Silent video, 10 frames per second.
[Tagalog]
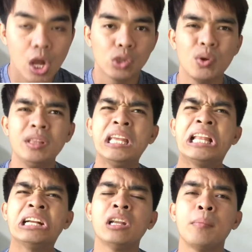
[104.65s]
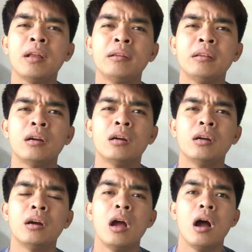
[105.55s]
So hindi lang naman na
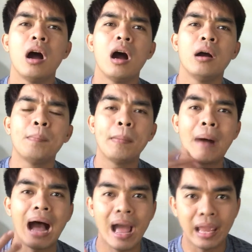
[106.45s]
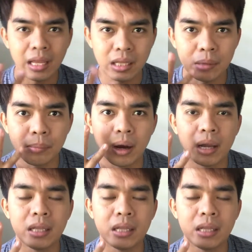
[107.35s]
uh, ang babae, 'di ba?